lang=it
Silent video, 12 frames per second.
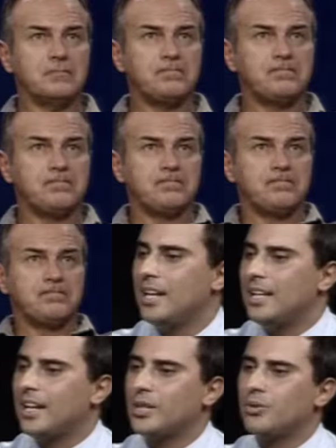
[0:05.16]
darlo,
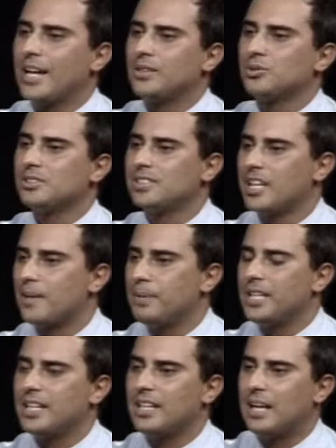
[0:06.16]
la Juventus in Serie
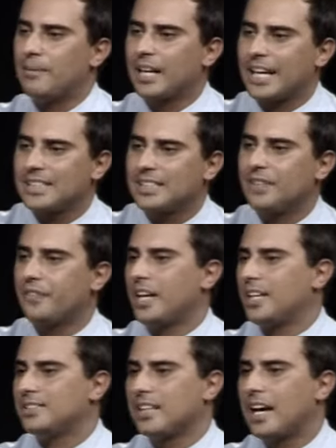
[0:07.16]
B, la mancata
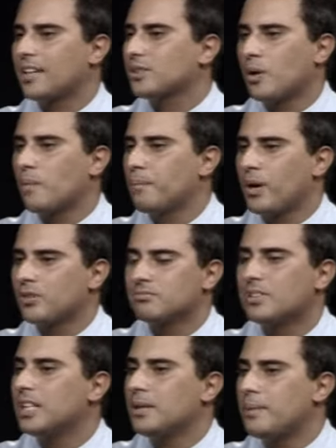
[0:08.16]
difesa, insomma un po'
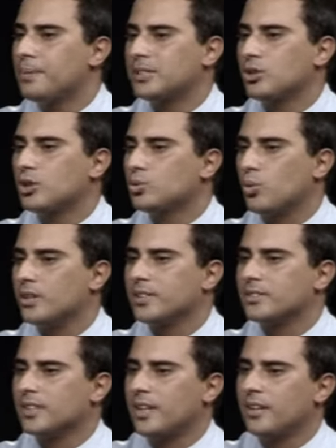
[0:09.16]
le, le impressioni tue
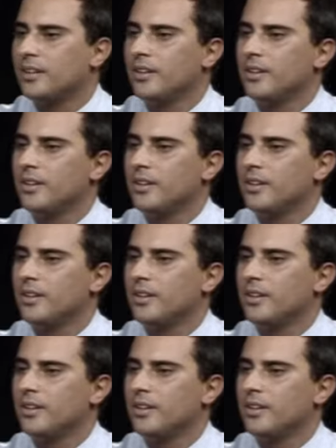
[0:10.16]
senza...